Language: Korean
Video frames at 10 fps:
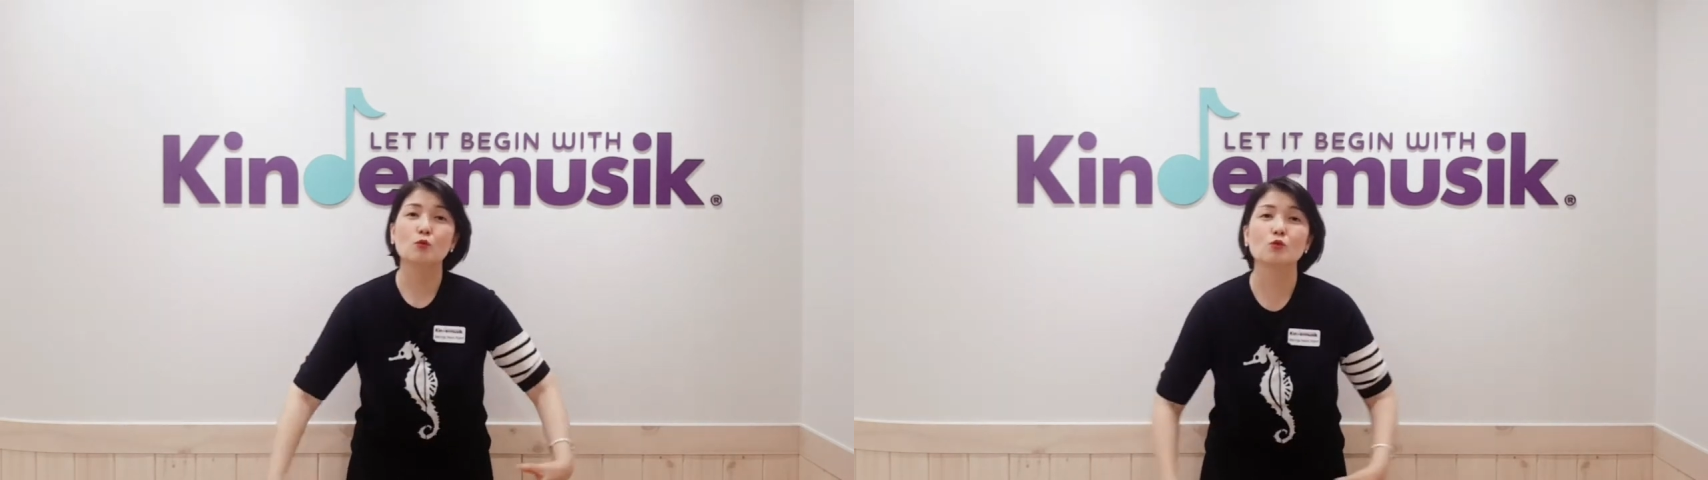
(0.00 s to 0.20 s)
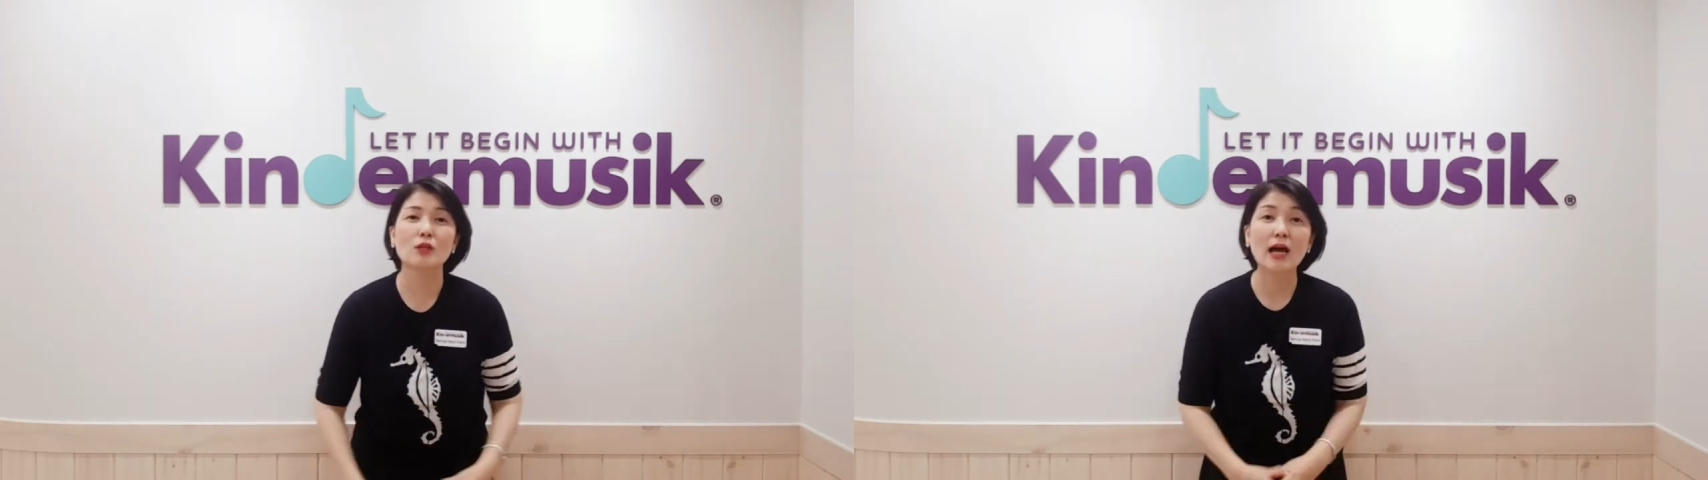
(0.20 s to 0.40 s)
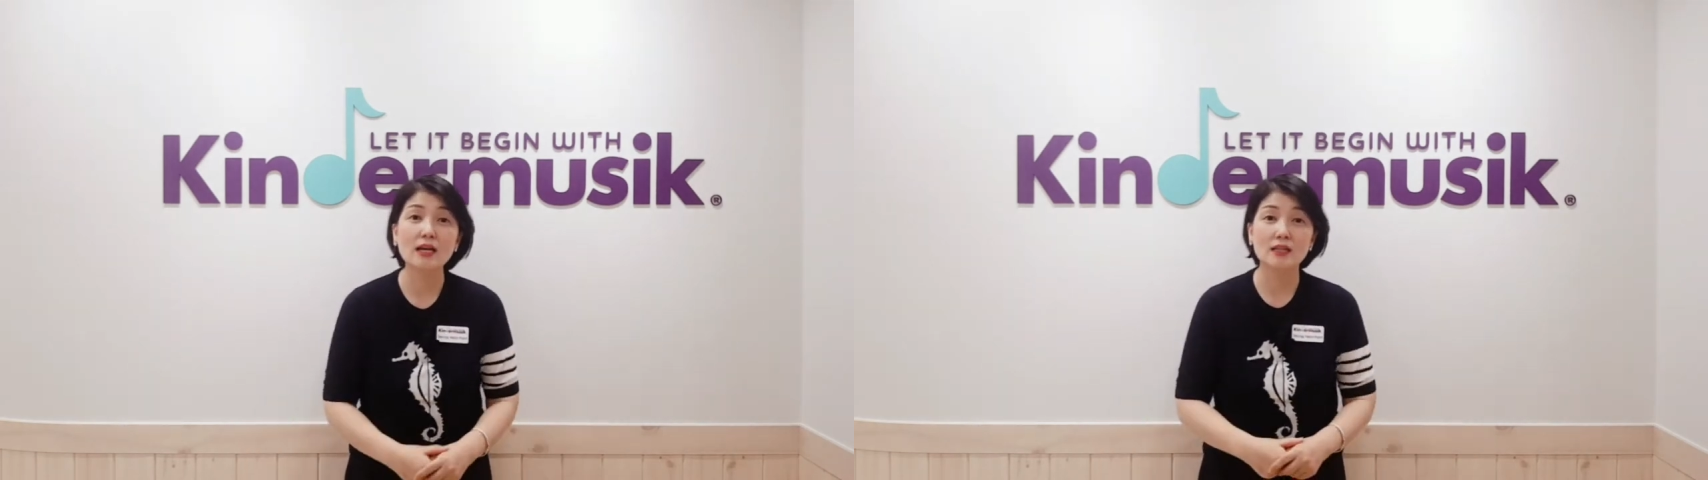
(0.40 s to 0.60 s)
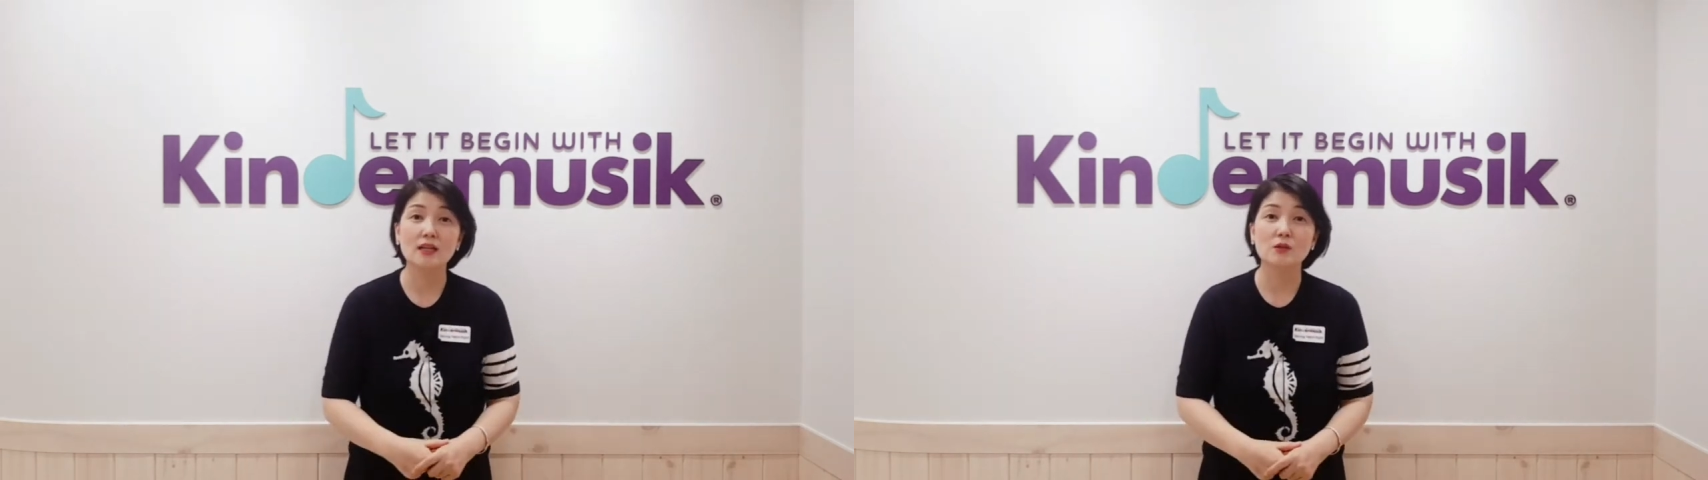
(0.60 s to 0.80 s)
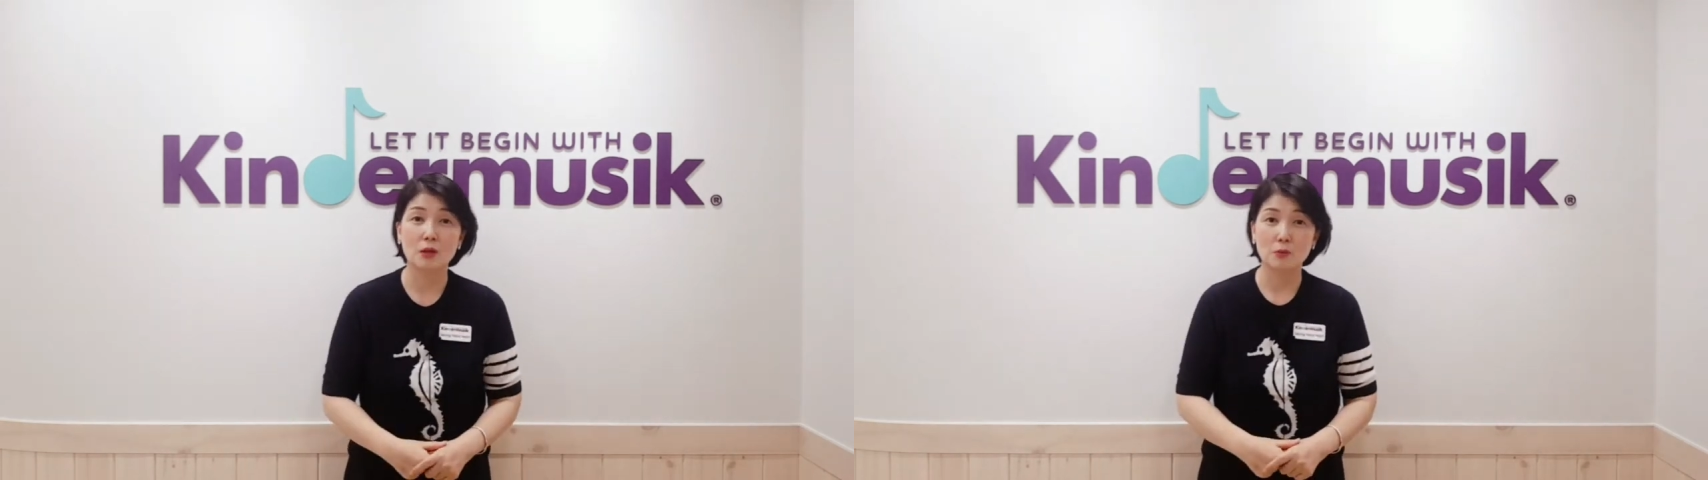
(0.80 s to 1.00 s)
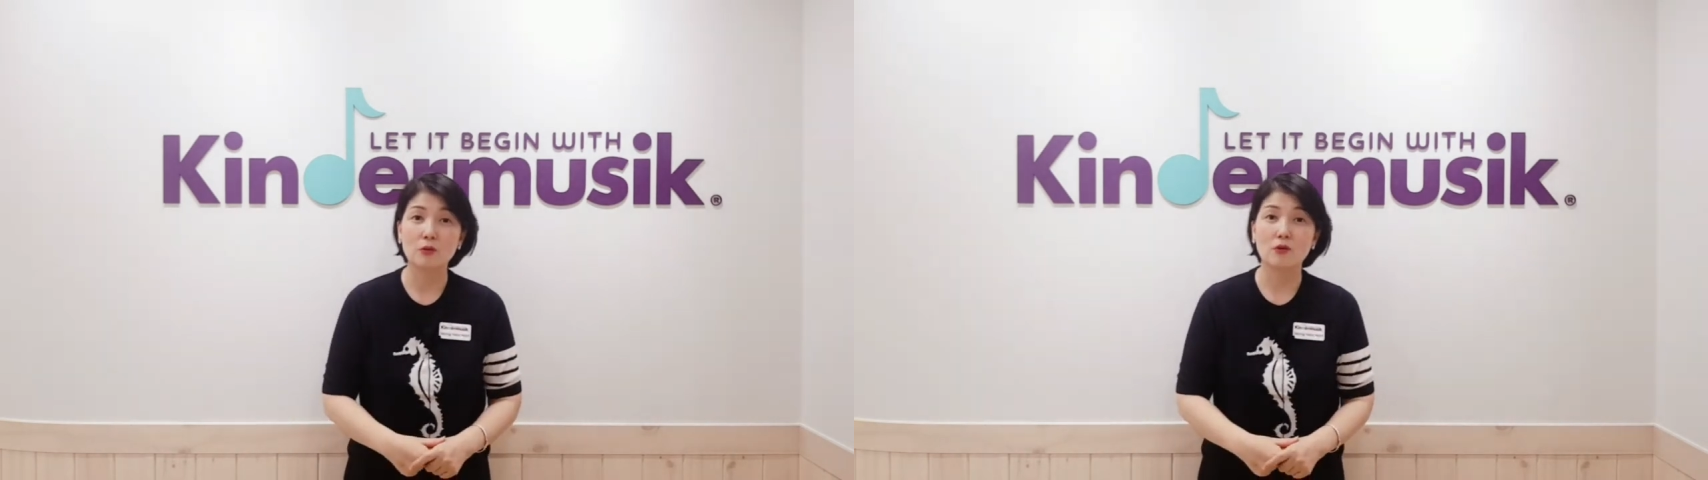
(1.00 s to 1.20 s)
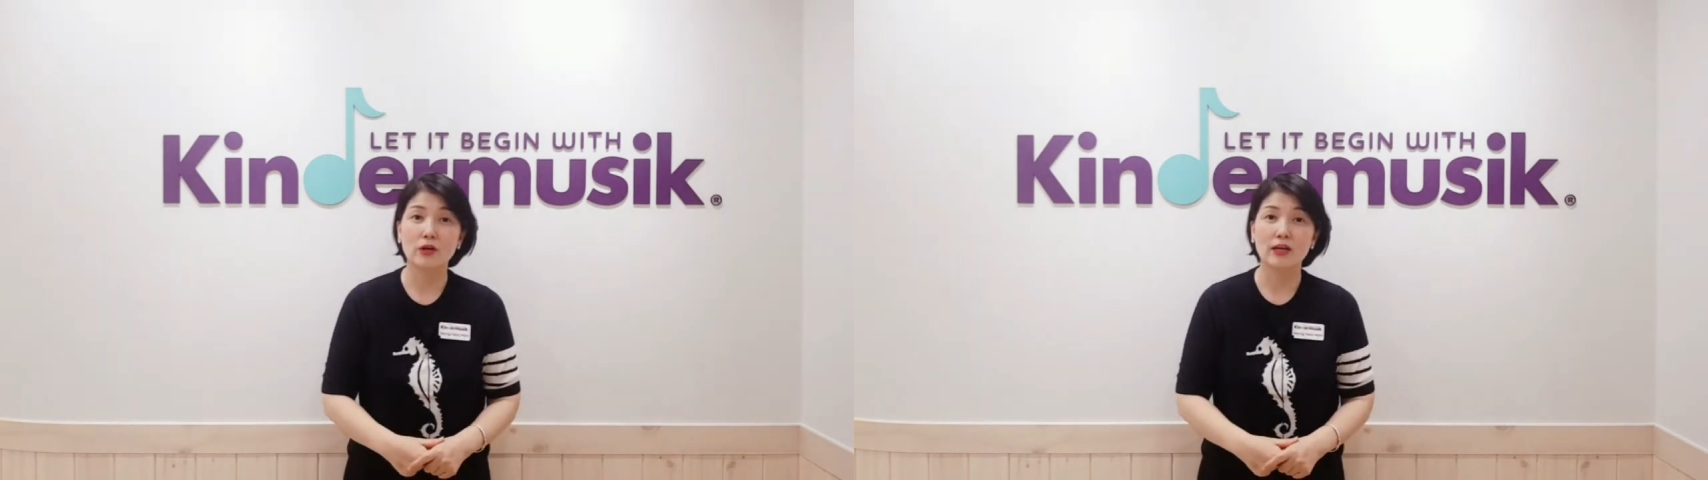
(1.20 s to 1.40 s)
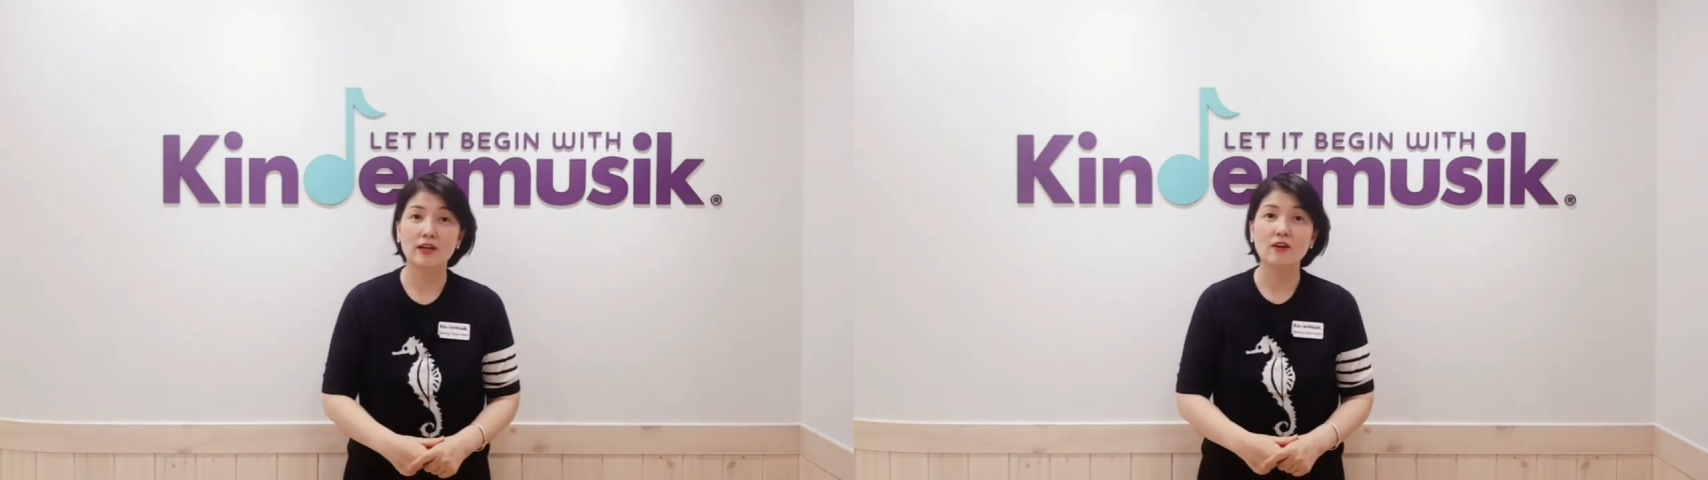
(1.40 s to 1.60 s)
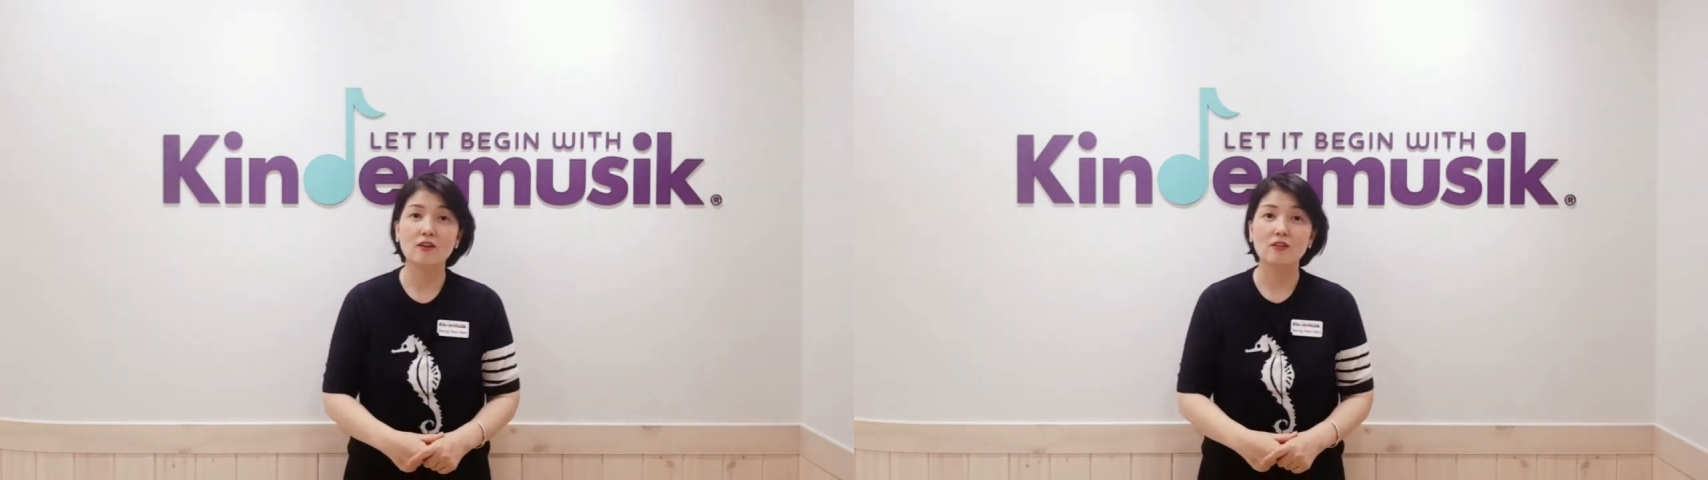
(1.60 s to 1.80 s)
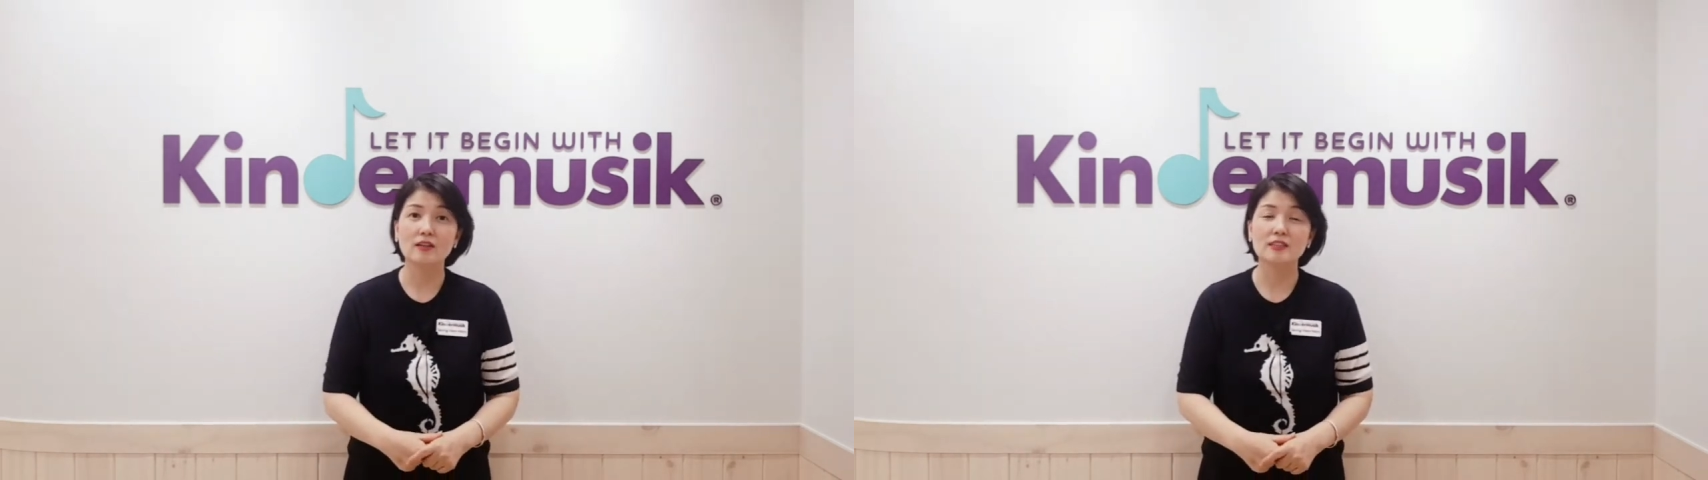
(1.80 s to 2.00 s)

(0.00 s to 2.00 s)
모두 타악기가 돼 볼 거예요.